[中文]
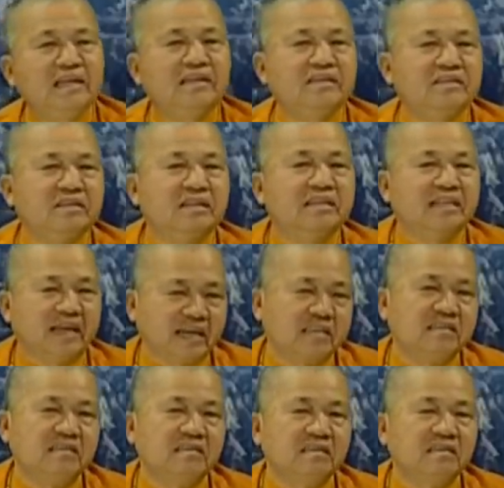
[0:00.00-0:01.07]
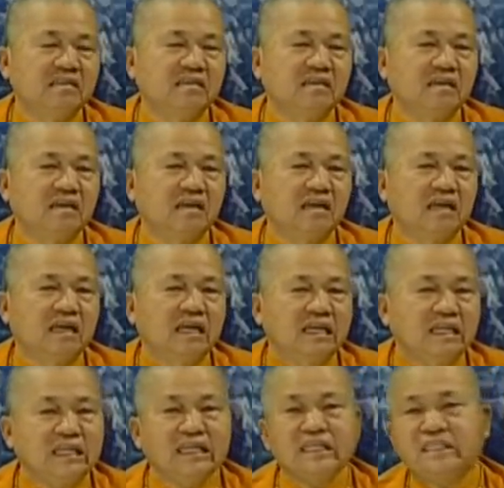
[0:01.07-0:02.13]
利人天，
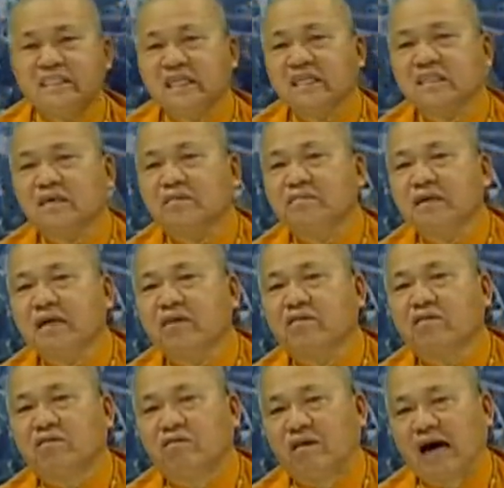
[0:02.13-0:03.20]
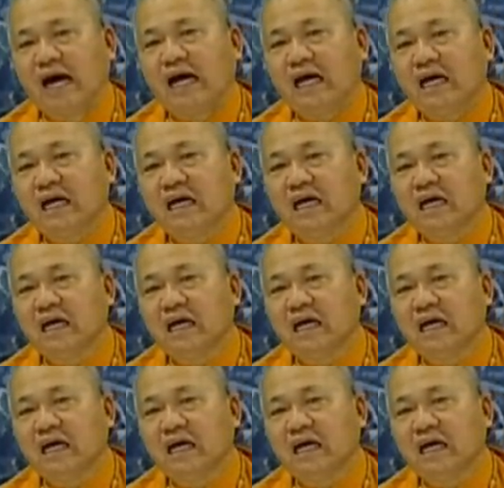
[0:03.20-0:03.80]
易经的妙华，